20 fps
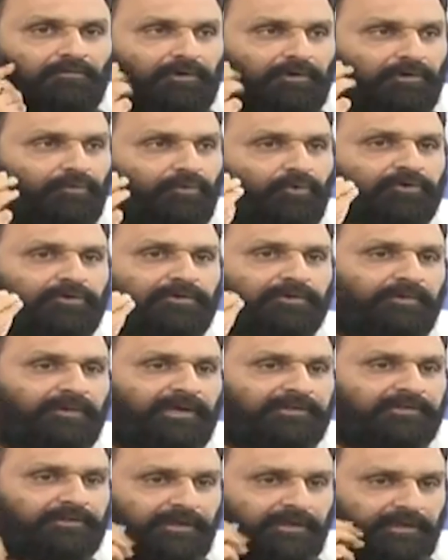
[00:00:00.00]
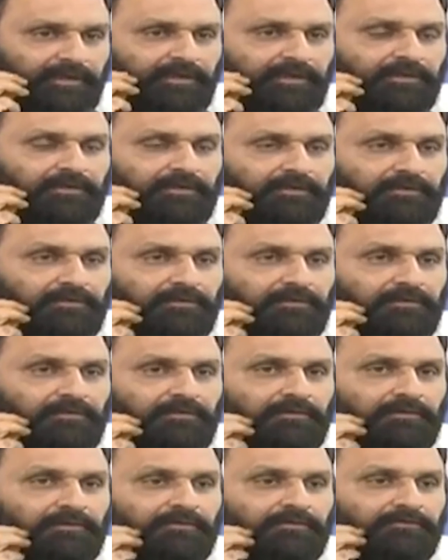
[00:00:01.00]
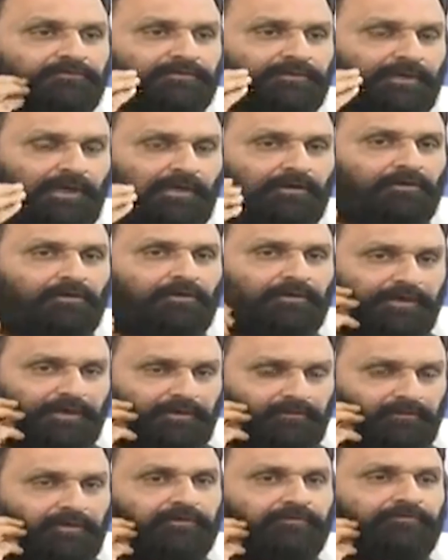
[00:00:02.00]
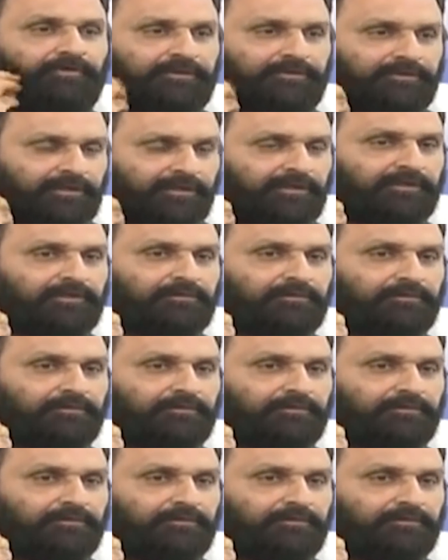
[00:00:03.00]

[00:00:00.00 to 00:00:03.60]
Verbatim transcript: ఒక ముఖ్యమంత్రి స్థానంలో ఉన్నటువంటి వ్యక్తి